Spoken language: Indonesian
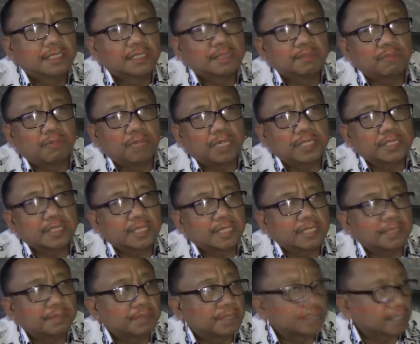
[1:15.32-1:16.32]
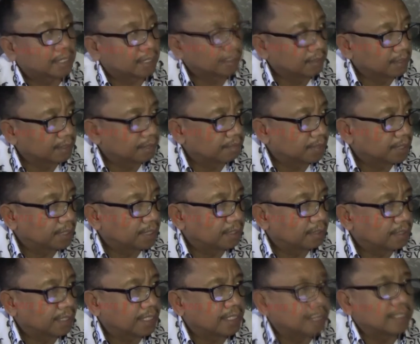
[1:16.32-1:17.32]
Semua SK diberikan oleh
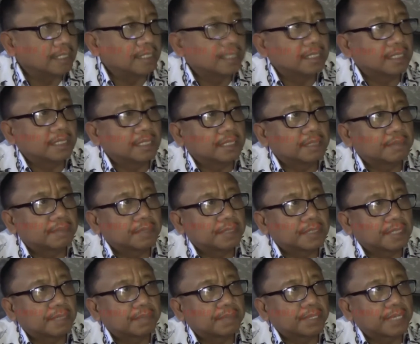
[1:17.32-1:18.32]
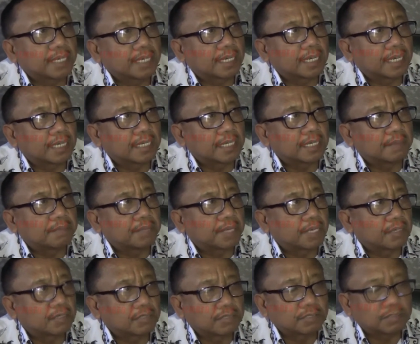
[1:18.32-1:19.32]
beliau. Ini saya pikir hal yang
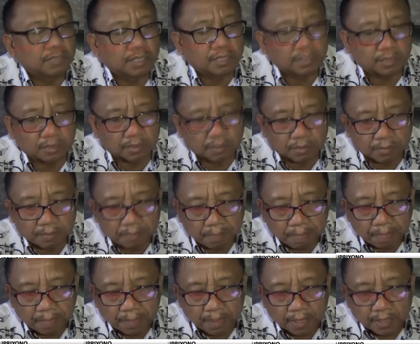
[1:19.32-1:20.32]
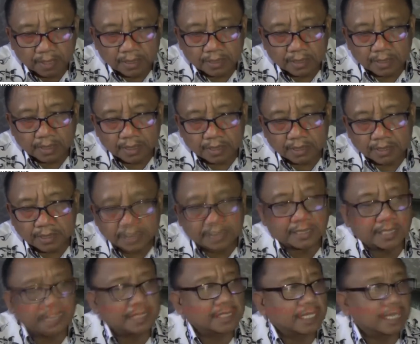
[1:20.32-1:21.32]
bagus untuk itu
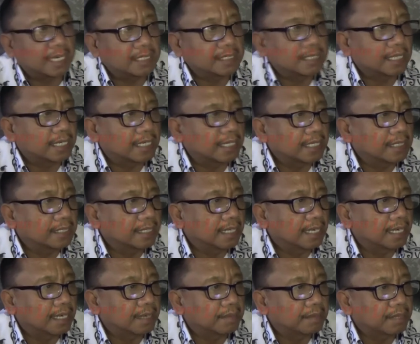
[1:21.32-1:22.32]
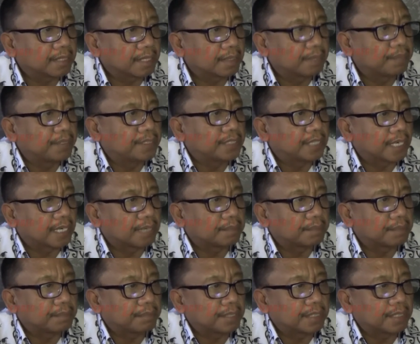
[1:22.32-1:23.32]
tidak salah seandainya
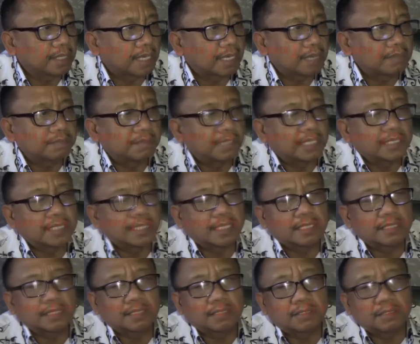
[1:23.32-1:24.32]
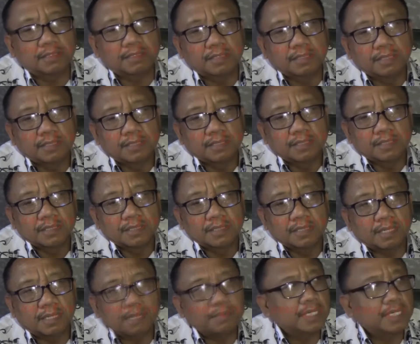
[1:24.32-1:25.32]
kebijakan pemerintah kabupaten itu
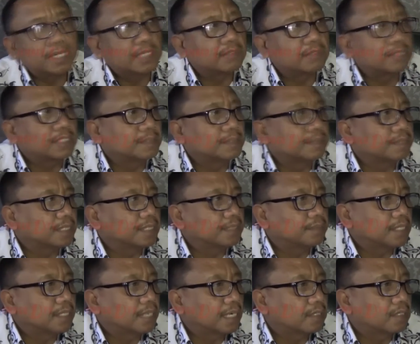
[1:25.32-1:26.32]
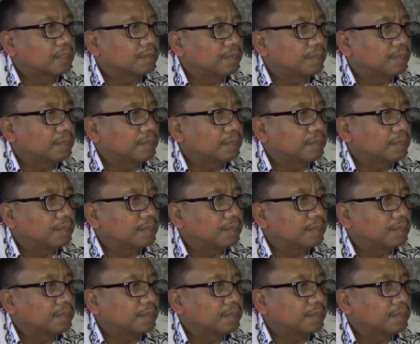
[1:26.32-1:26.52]
ya mengikuti seperti kebijakan